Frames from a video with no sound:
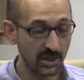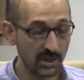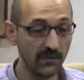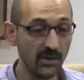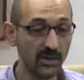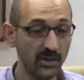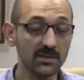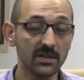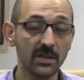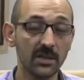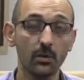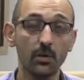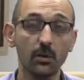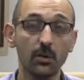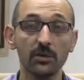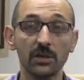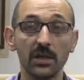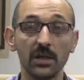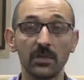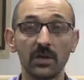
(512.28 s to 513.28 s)
kafanızda
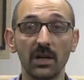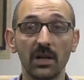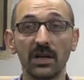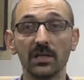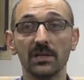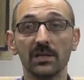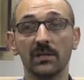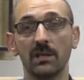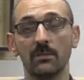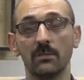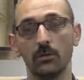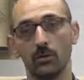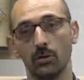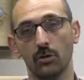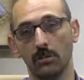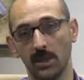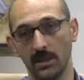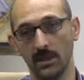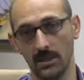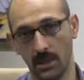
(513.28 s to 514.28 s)
konsepti hazırlamış
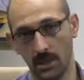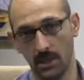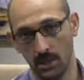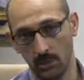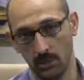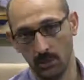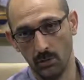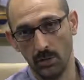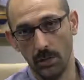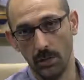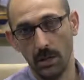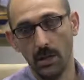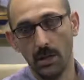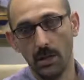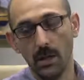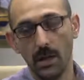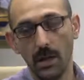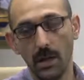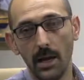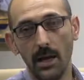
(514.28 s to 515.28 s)
olmanız gerekiyor.
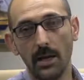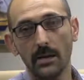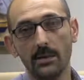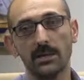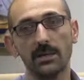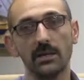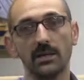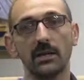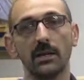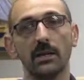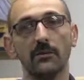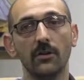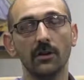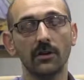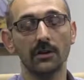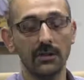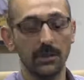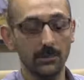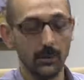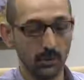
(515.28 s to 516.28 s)
Eğer sizin
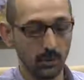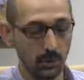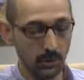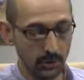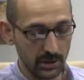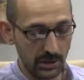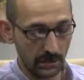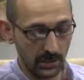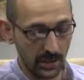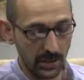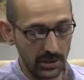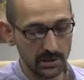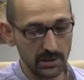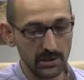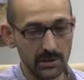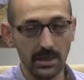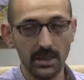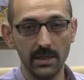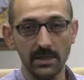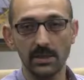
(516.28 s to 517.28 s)
kafanızda bir konsept
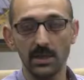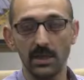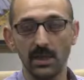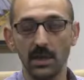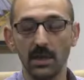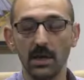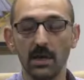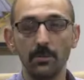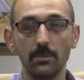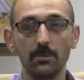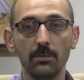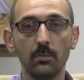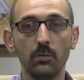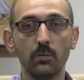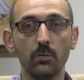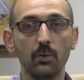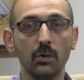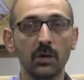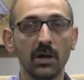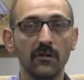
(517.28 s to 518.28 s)
hazır değilse,
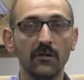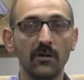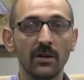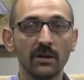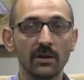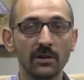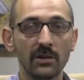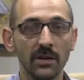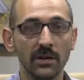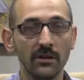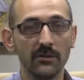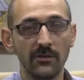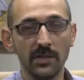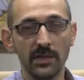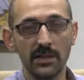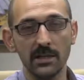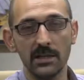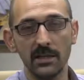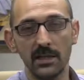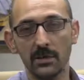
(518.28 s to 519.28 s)
bu kafanızdaki
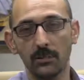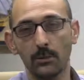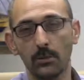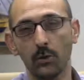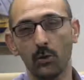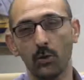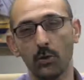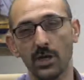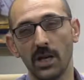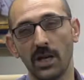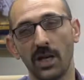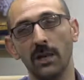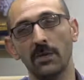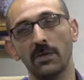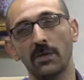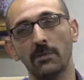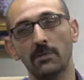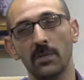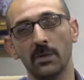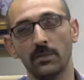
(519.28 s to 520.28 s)
fikirleri
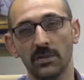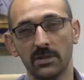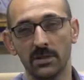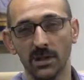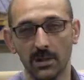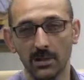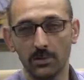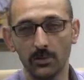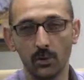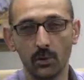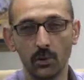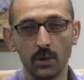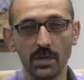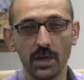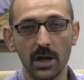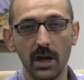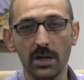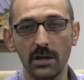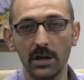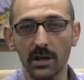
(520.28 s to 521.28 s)
projelendirmemişseniz,
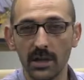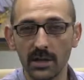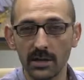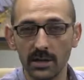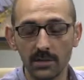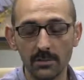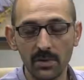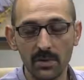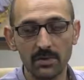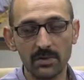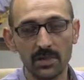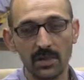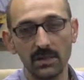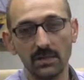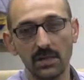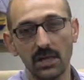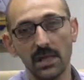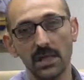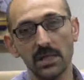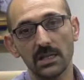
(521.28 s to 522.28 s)
proje haline
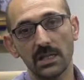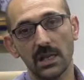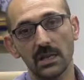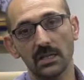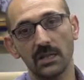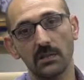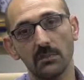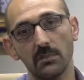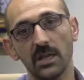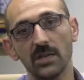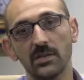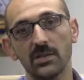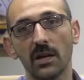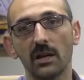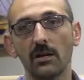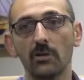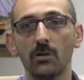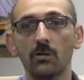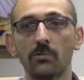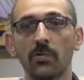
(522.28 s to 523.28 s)
getirmemişseniz zaten
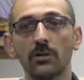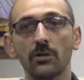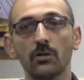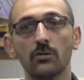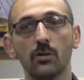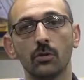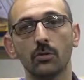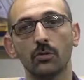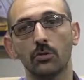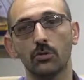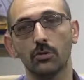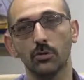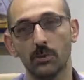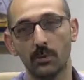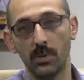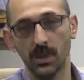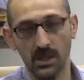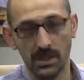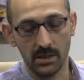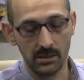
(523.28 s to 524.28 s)
başarılı olmanız çok
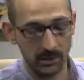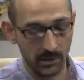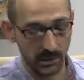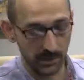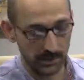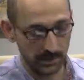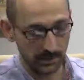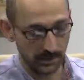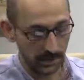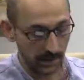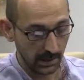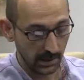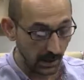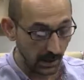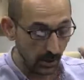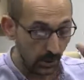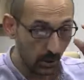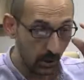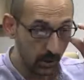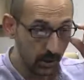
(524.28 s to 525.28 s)
düşük bir ihtimaldir.
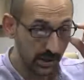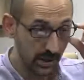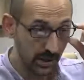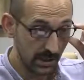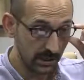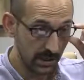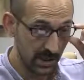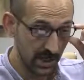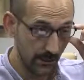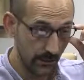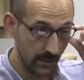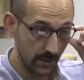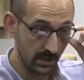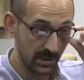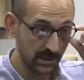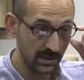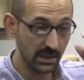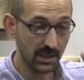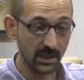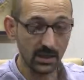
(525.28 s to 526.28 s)
Öncelikle
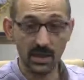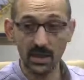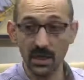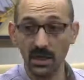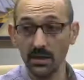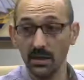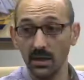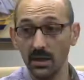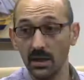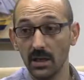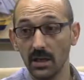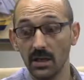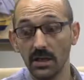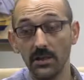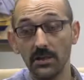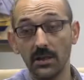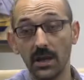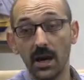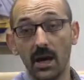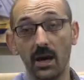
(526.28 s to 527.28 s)
yapılması gereken
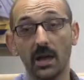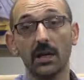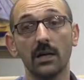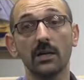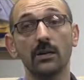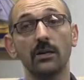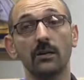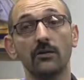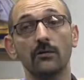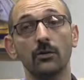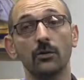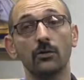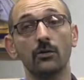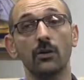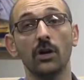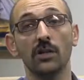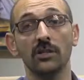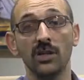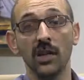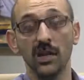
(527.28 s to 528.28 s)
ne hakkında
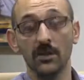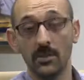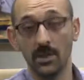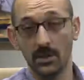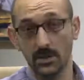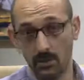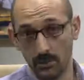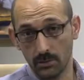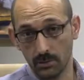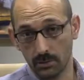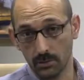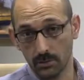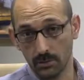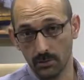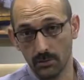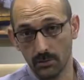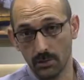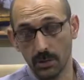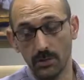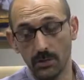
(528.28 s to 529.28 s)
video çekmek
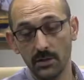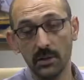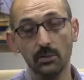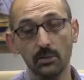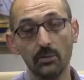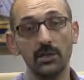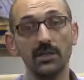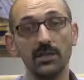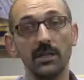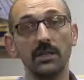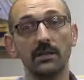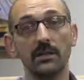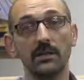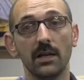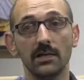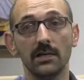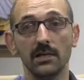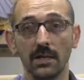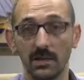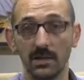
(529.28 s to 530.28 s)
istiyorsunuz? Ne tür
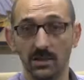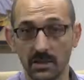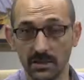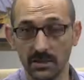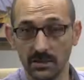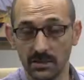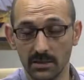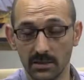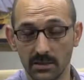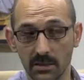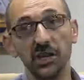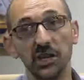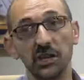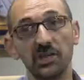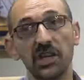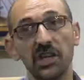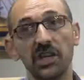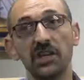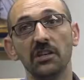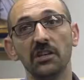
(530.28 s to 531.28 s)
içerikler çekeceksiniz?
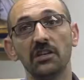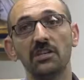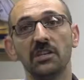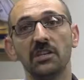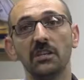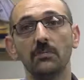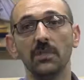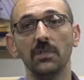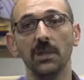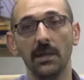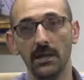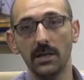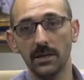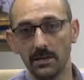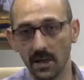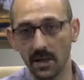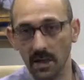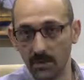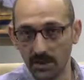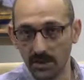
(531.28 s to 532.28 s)
İçeriğiniz kimlere
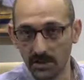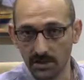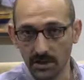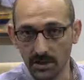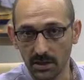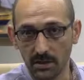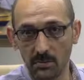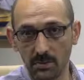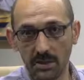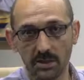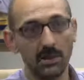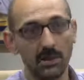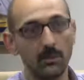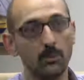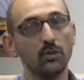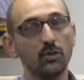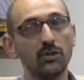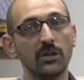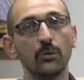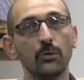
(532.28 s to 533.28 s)
hitap edecek? Mesela
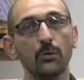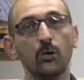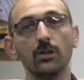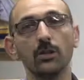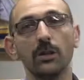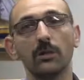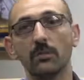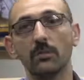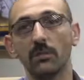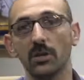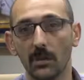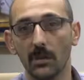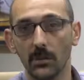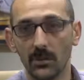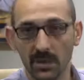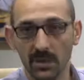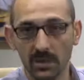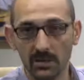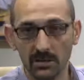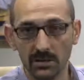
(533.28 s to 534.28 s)
müzik programı mı
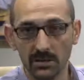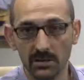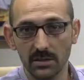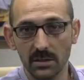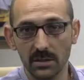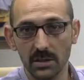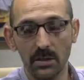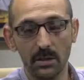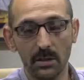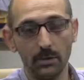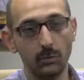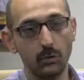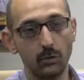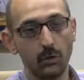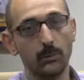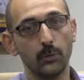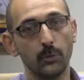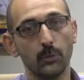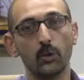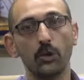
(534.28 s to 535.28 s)
yapacaksınız?
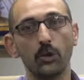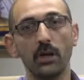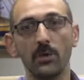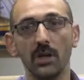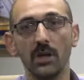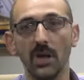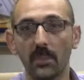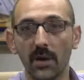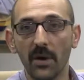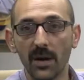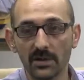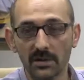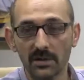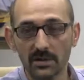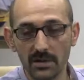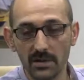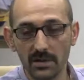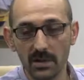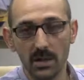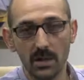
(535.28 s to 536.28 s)
Müzik programı
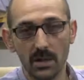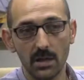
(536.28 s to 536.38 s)
yaparsınız.